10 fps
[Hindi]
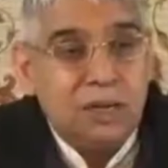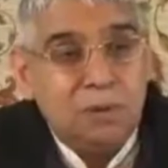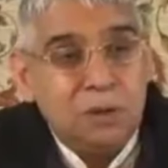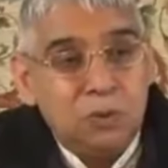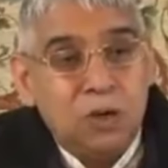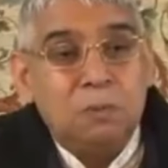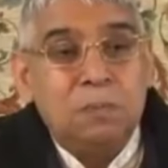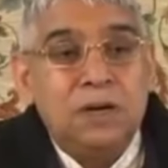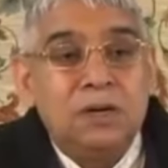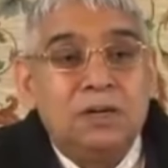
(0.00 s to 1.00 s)
जरा माने
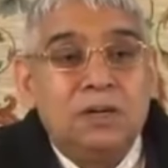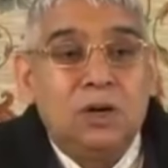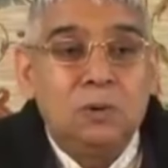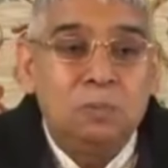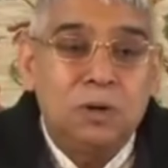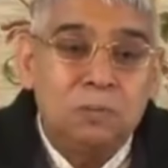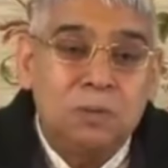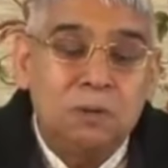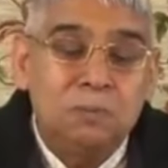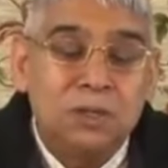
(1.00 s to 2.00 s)
बुढ़ापा और मरण
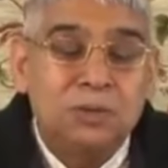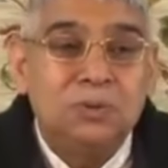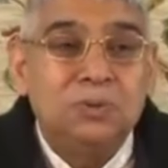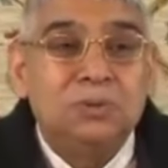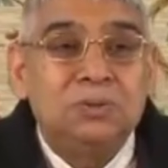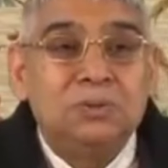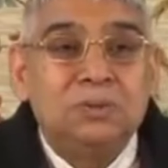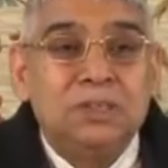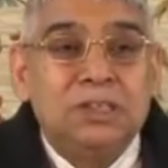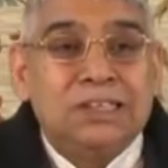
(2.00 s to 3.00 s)
माने मृत्यु
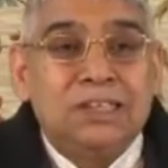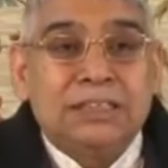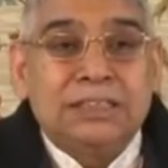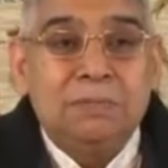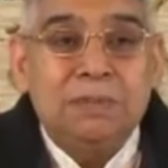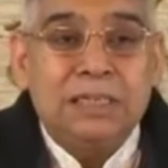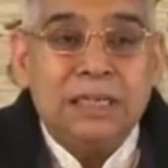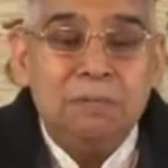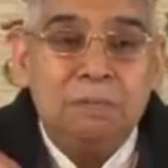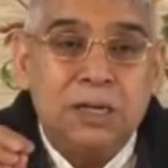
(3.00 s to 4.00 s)

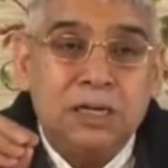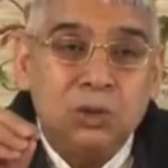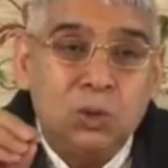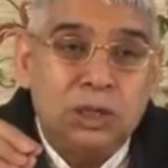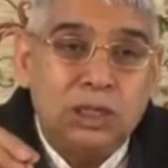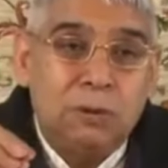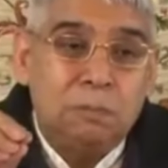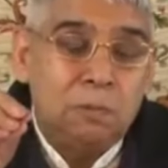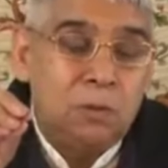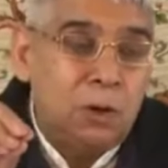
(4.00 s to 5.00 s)
सबसे बड़ा दुख
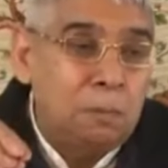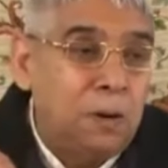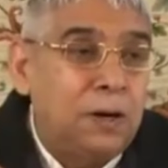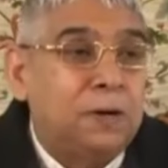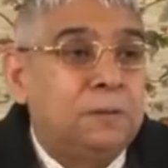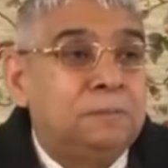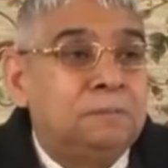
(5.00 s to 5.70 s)
यहाँ पर बुढ़ापा है